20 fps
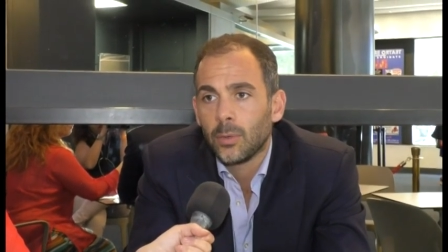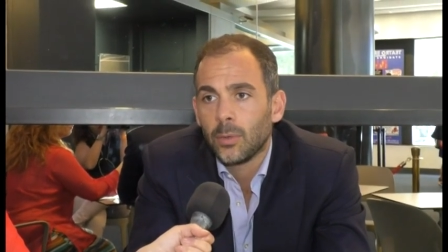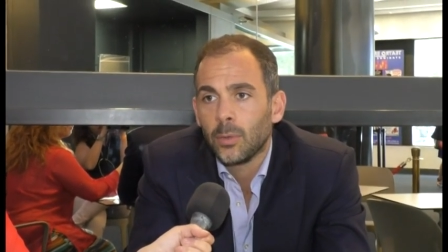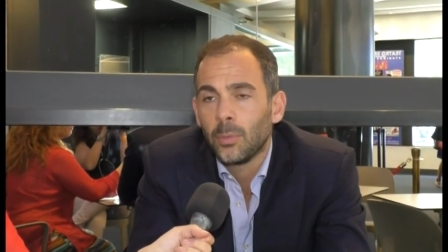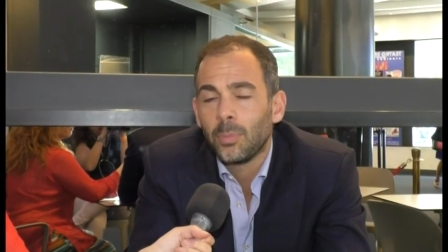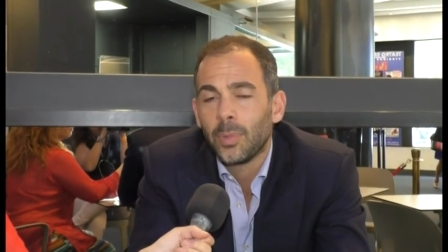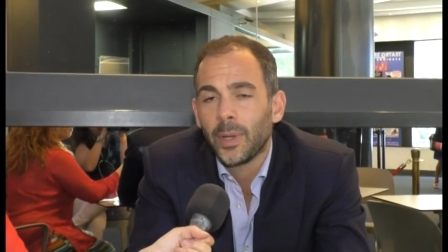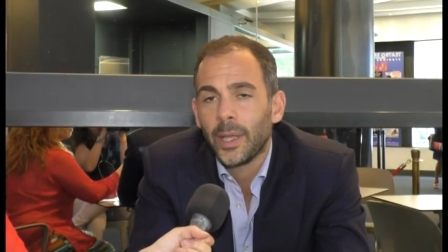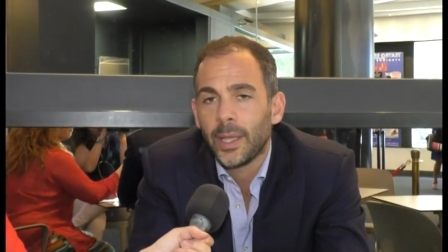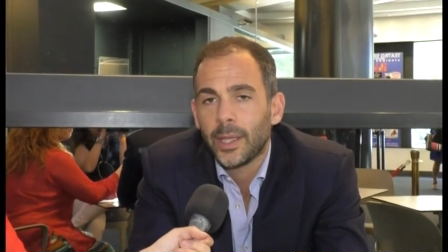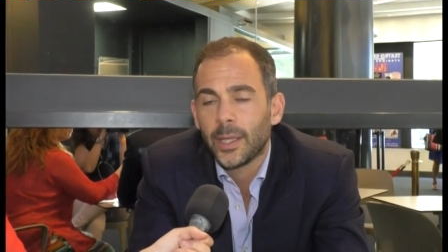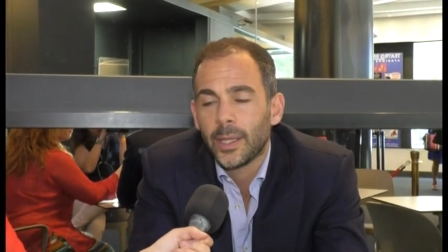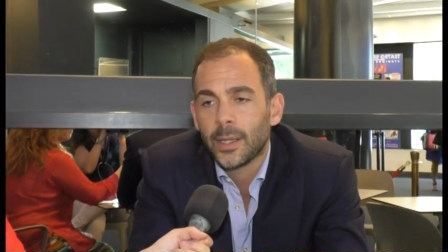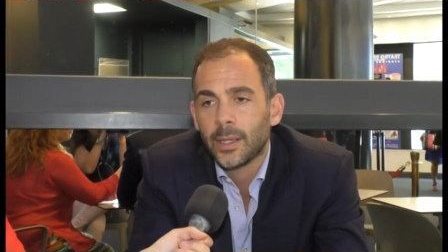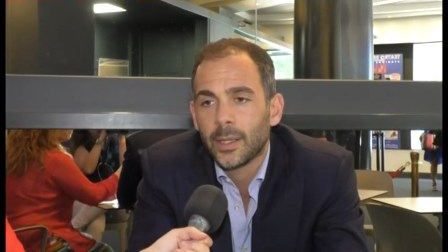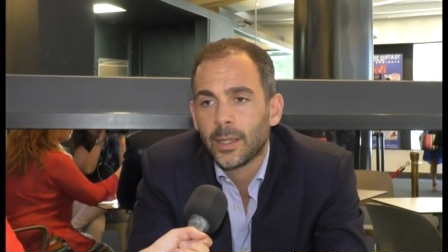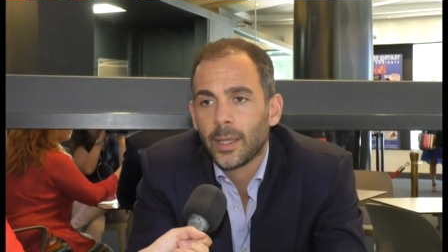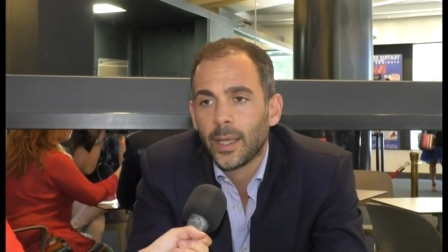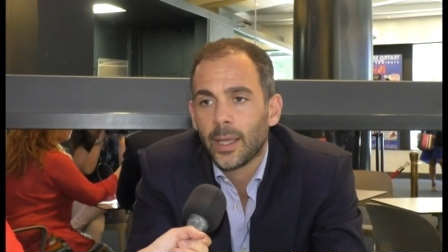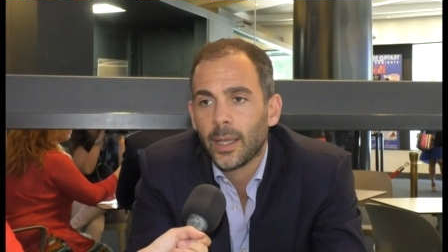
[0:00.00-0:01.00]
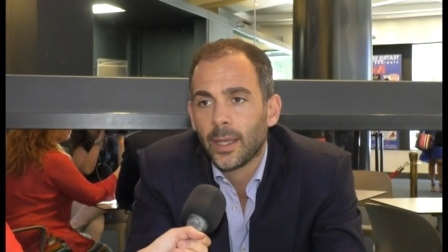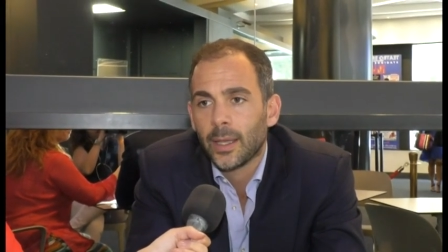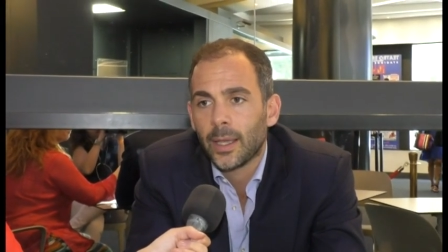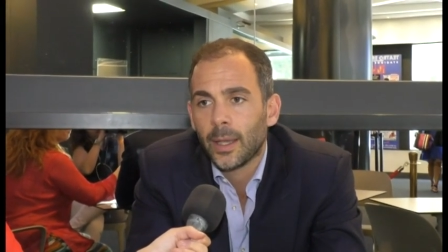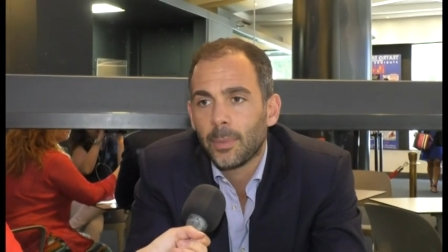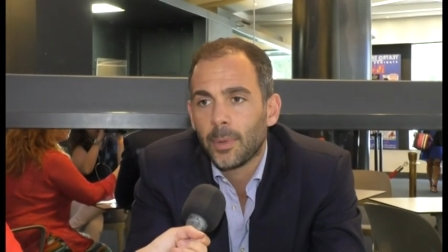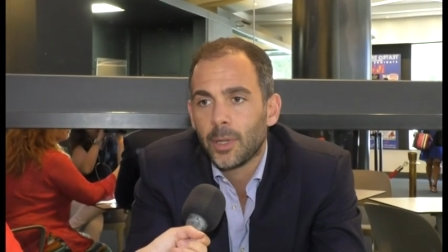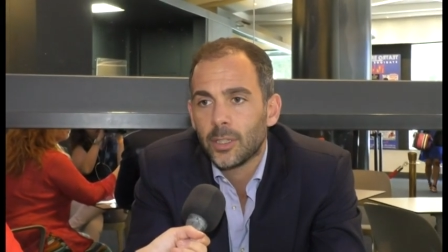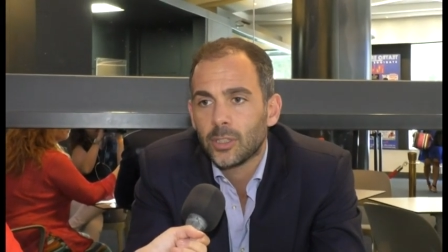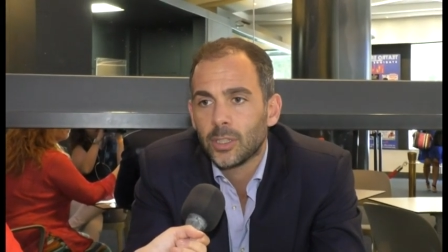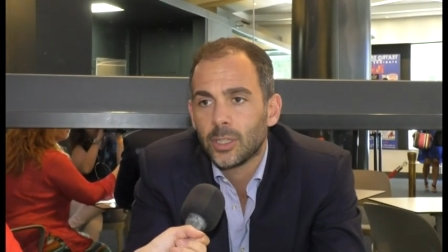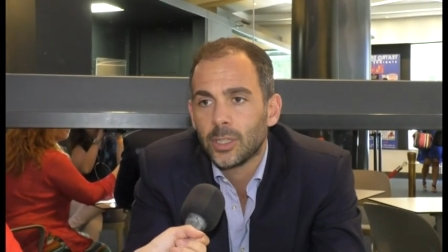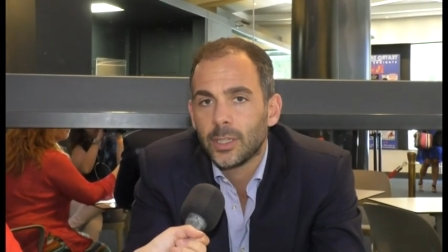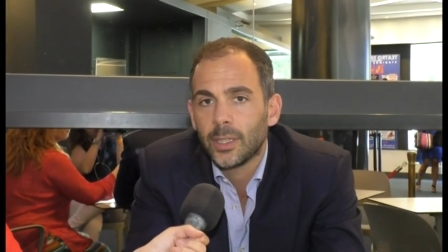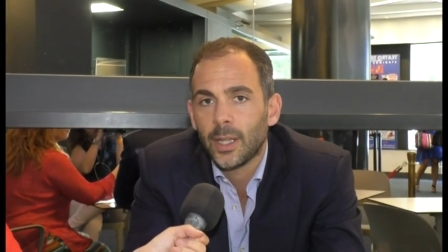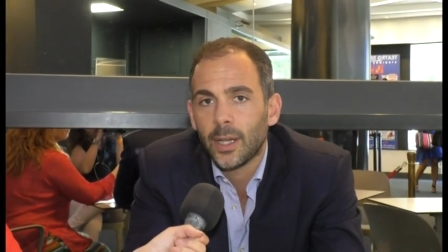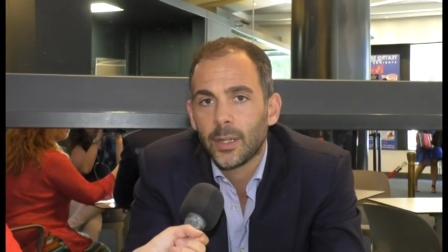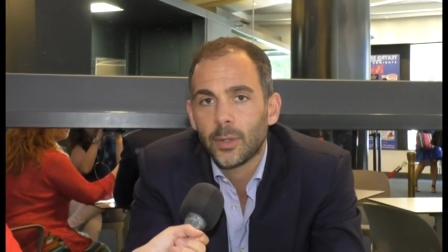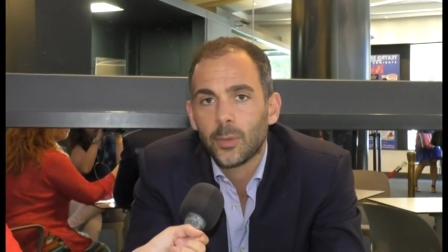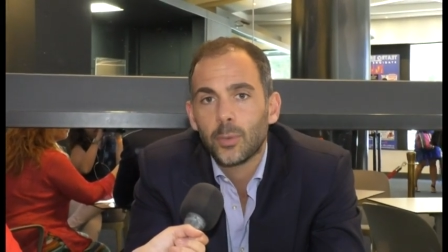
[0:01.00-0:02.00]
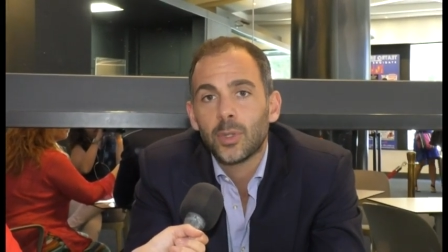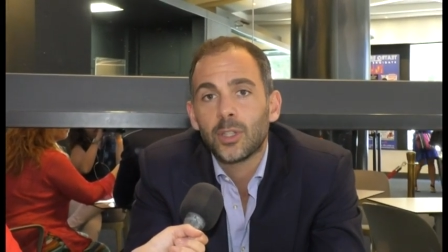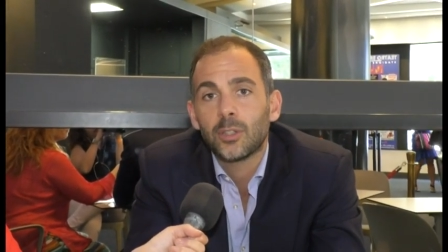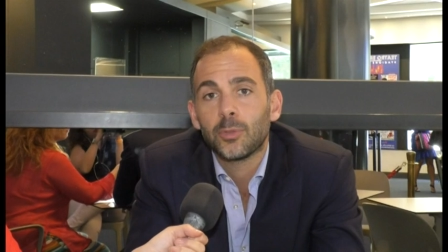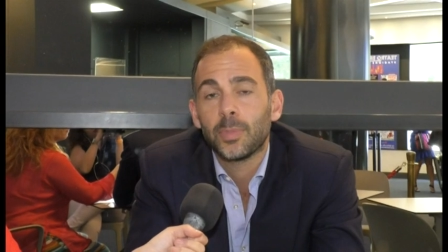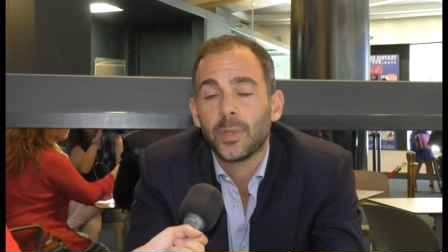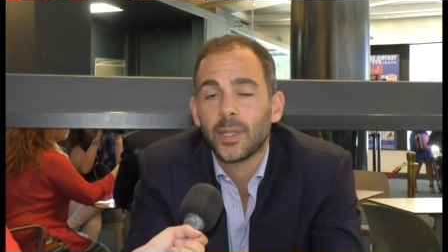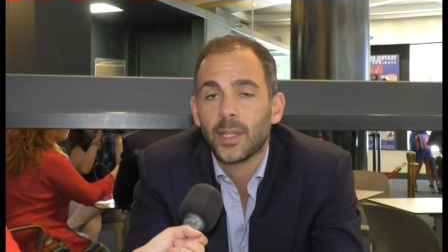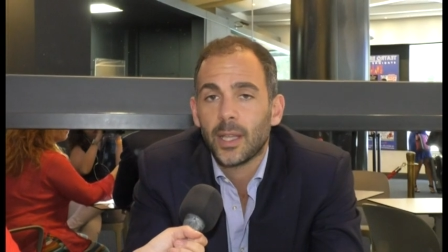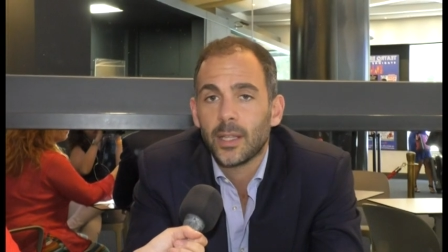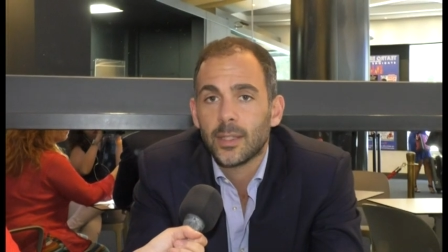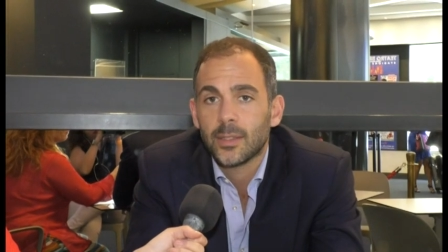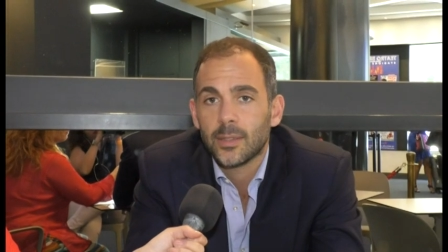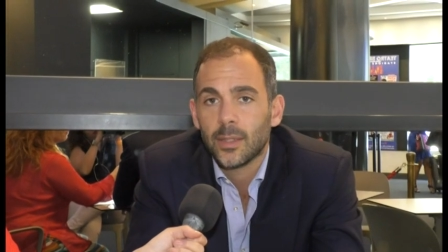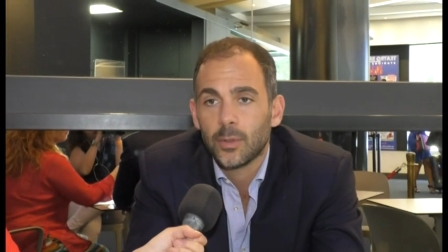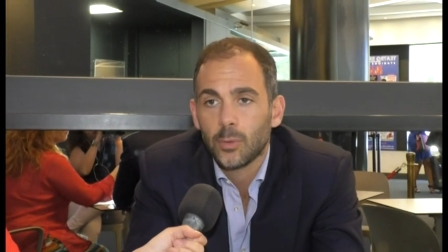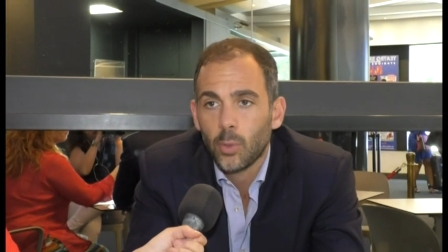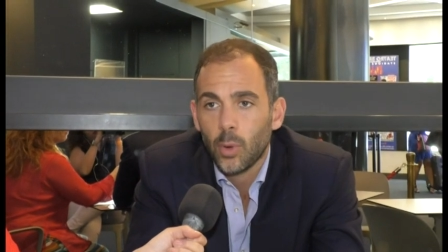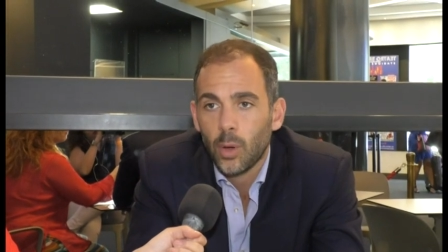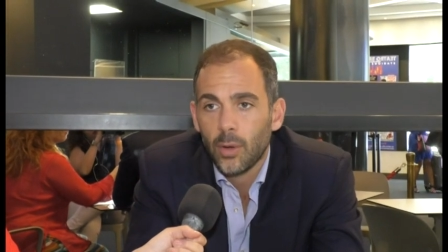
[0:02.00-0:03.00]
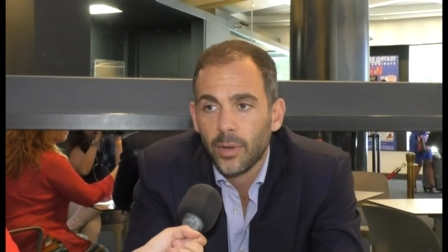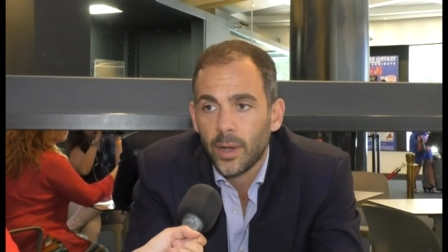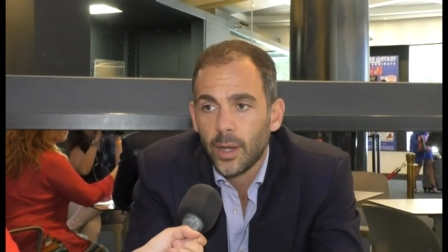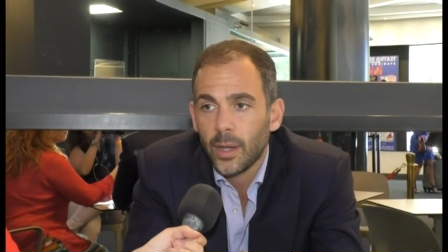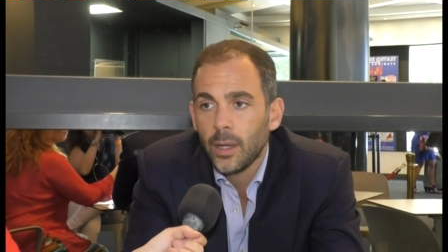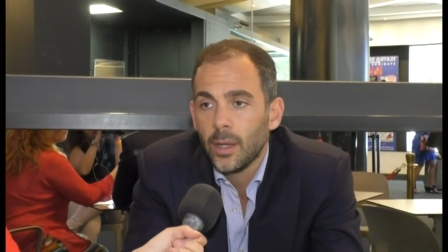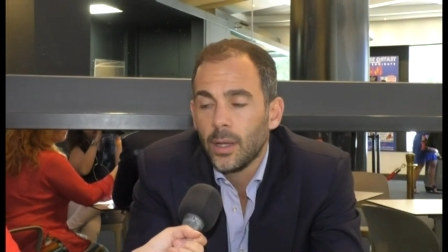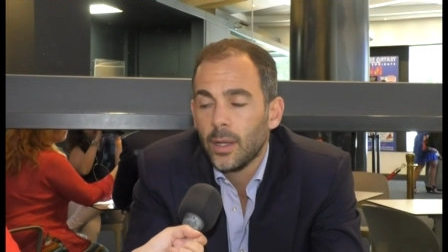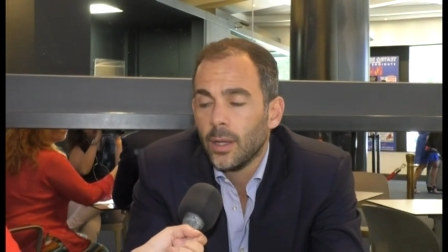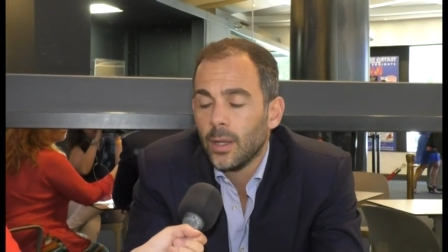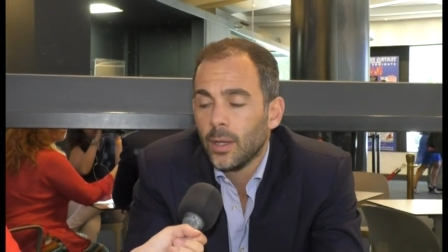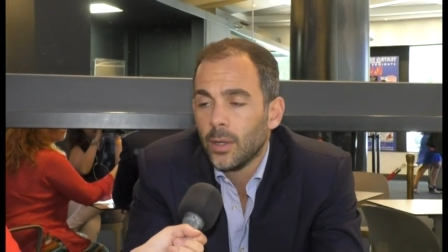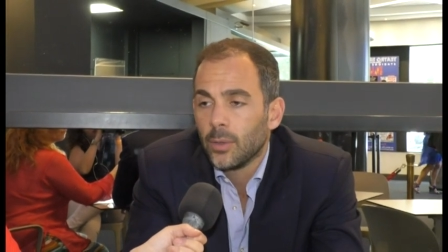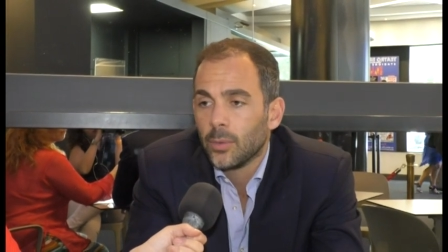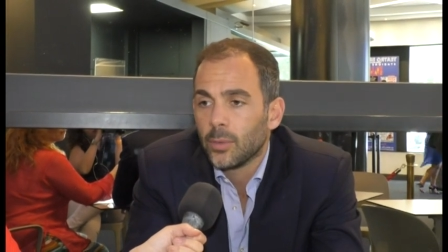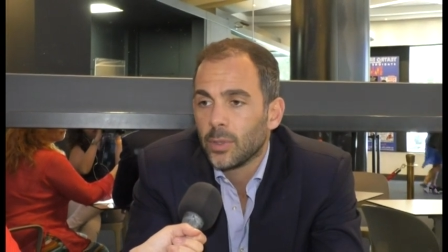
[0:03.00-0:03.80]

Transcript: un player che è capace di dare un'esperienza nuova